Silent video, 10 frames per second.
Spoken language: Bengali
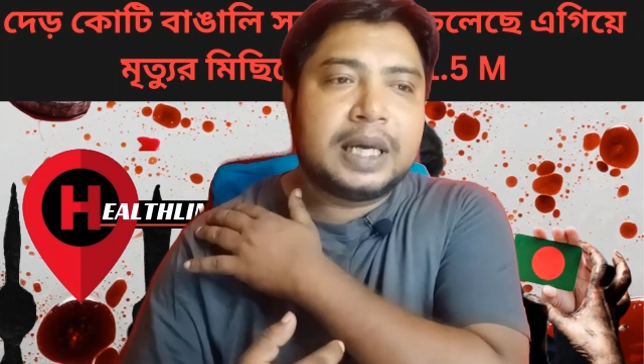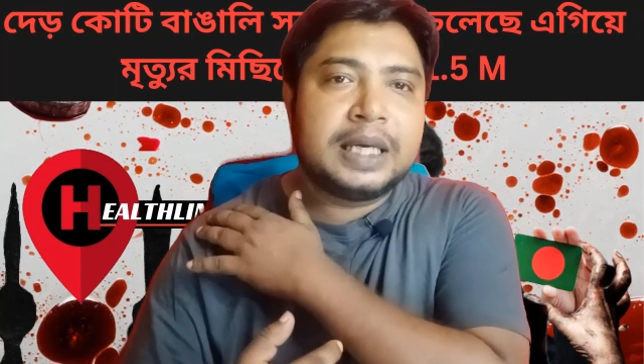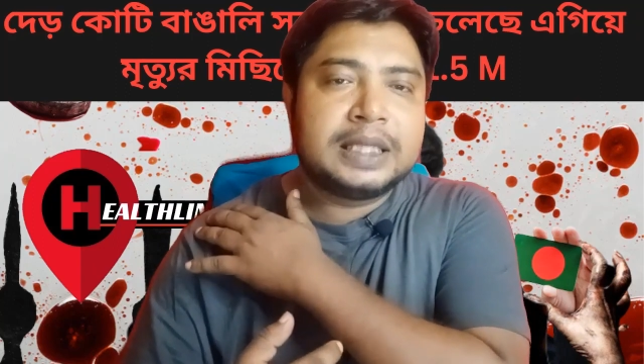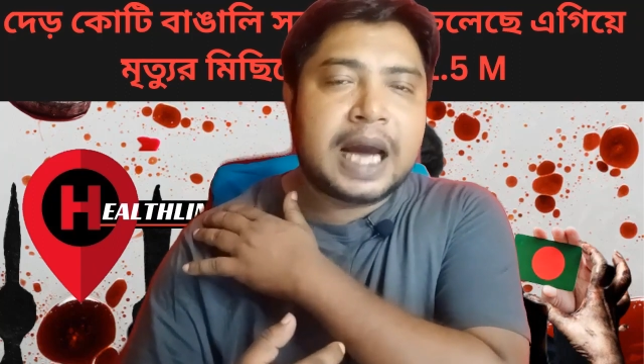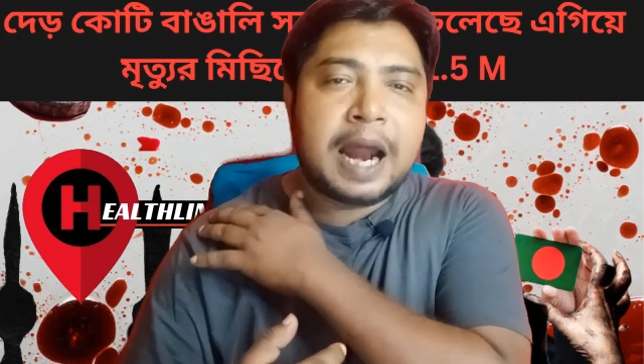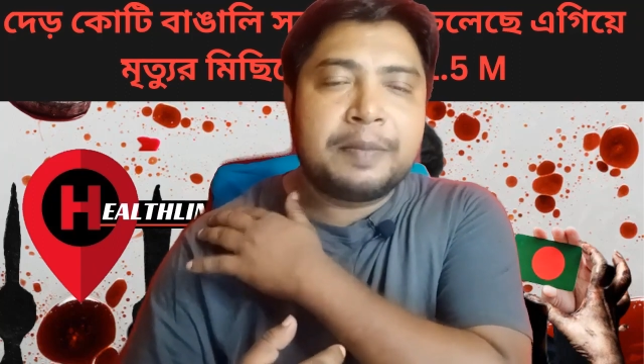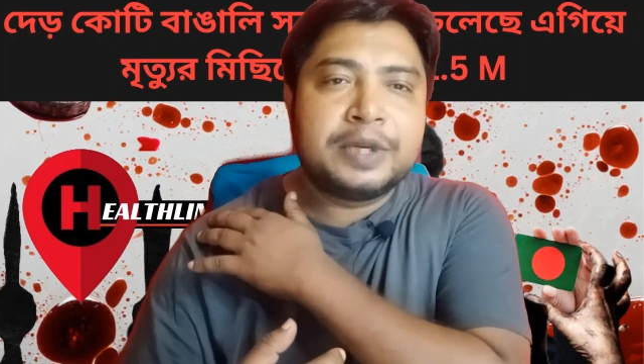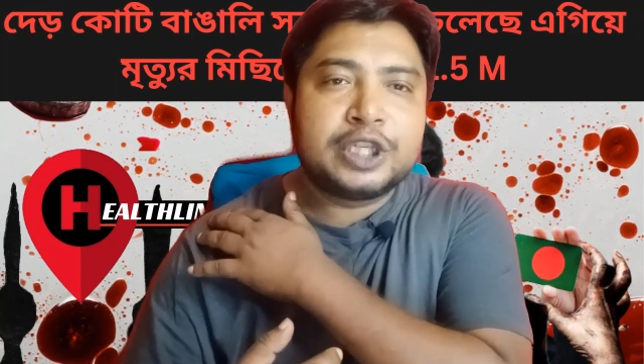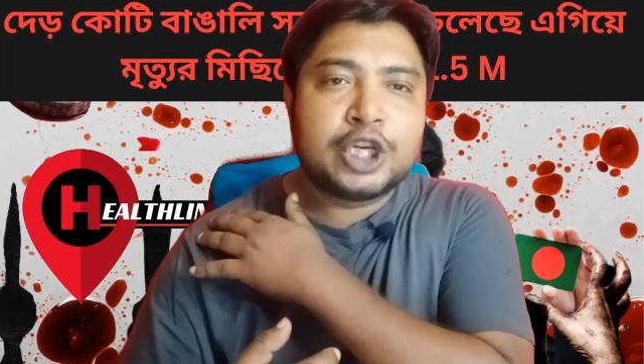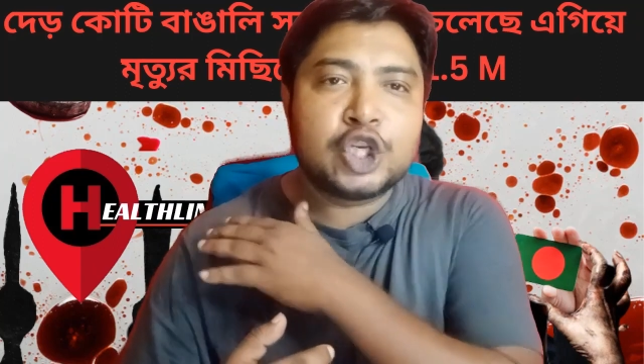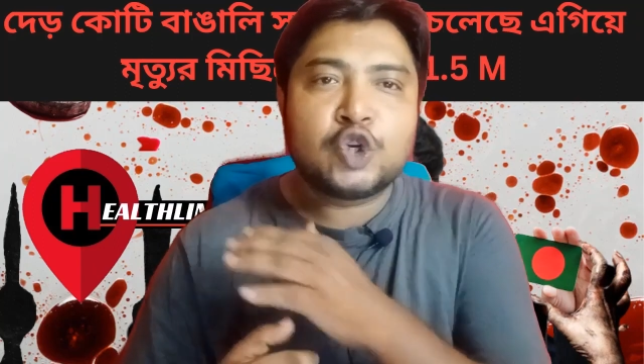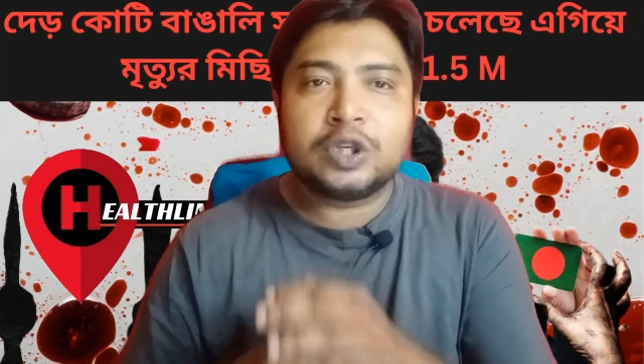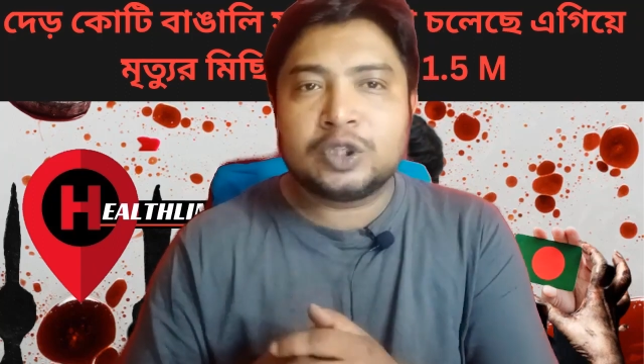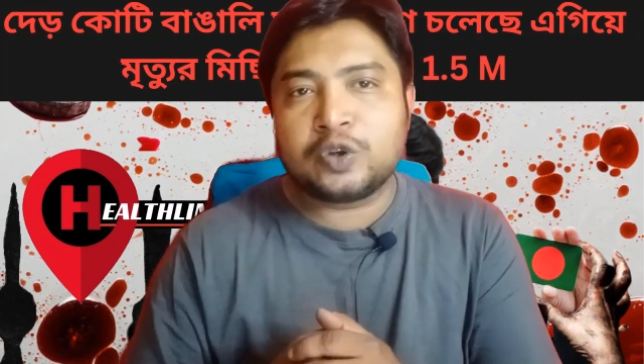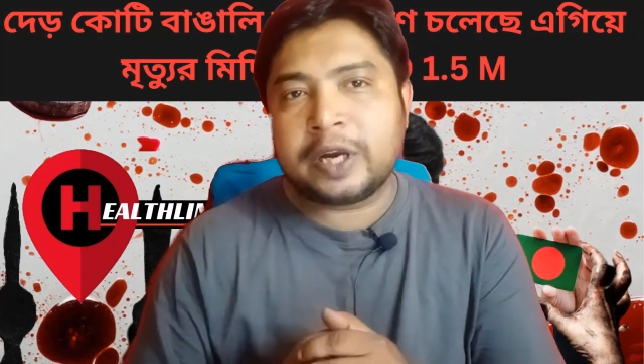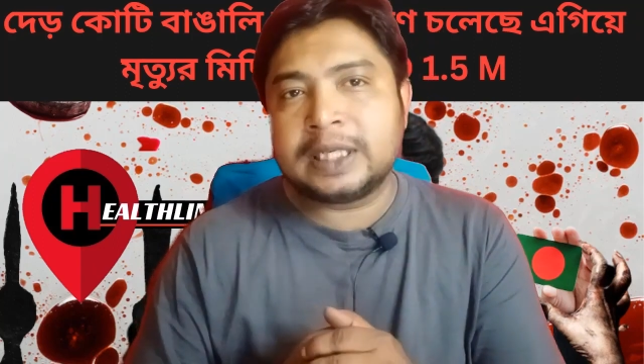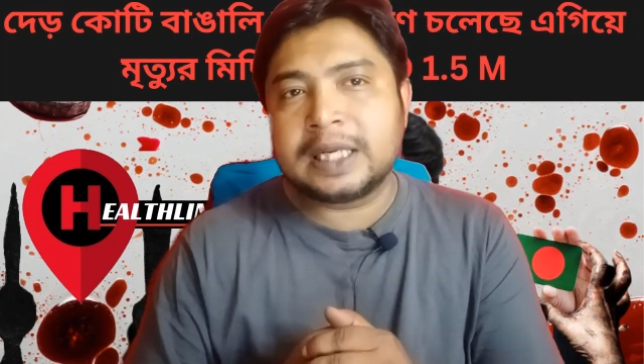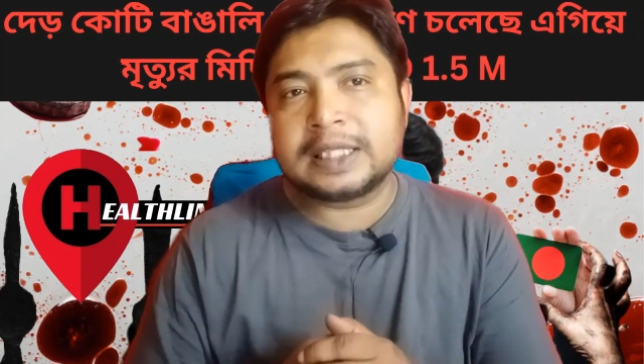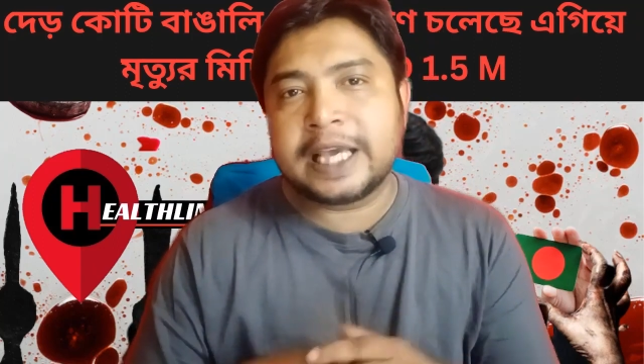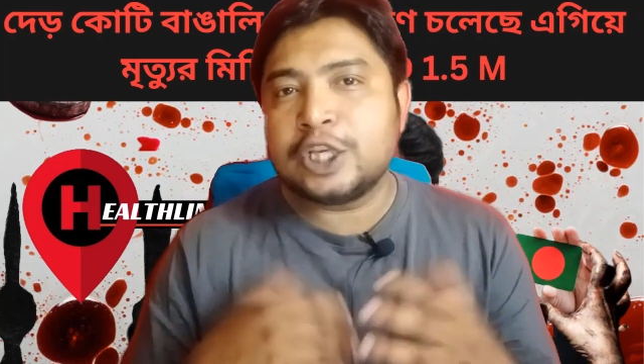এই যে আর্মের যে
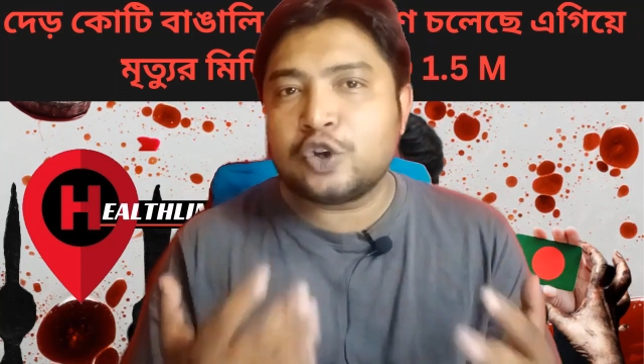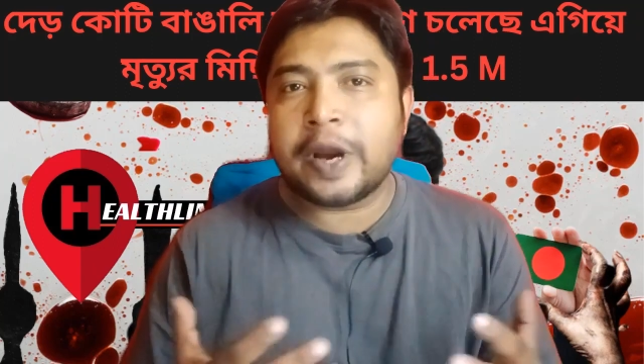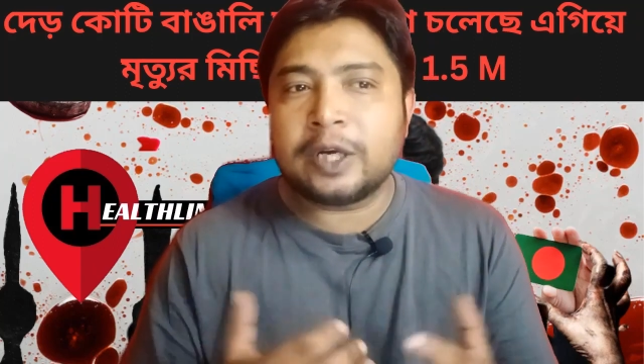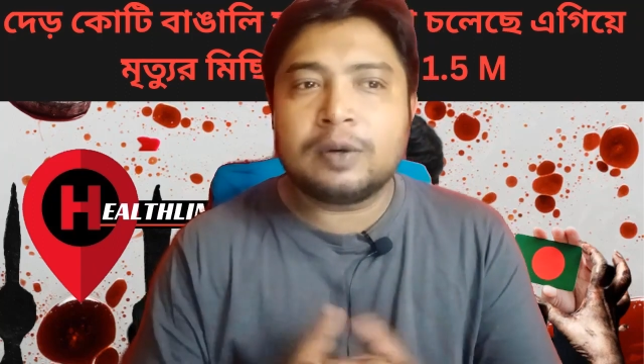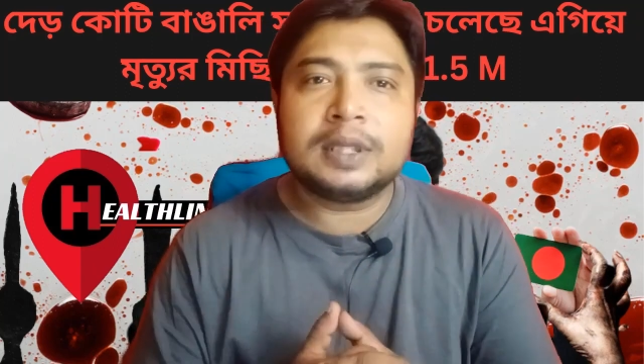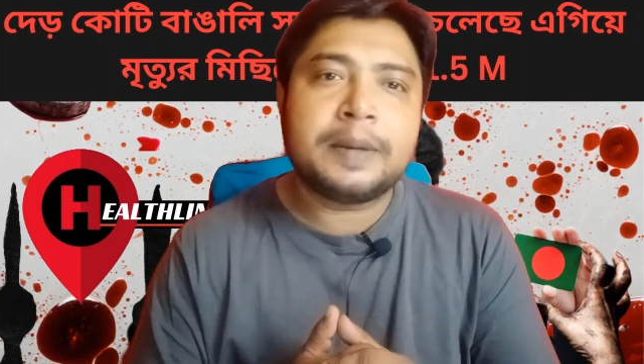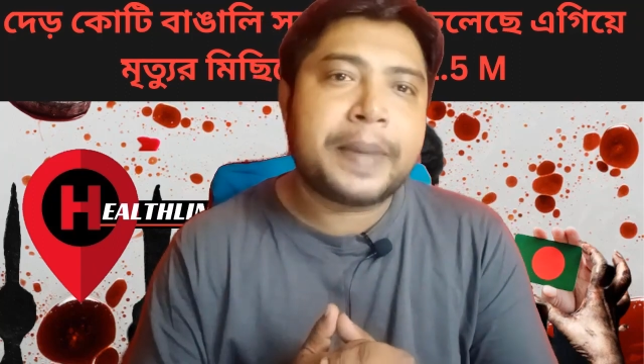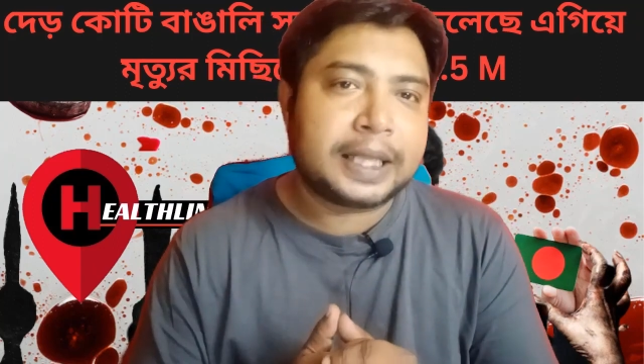জয়েন্টটা আছে এই জয়েন্টগুলোতে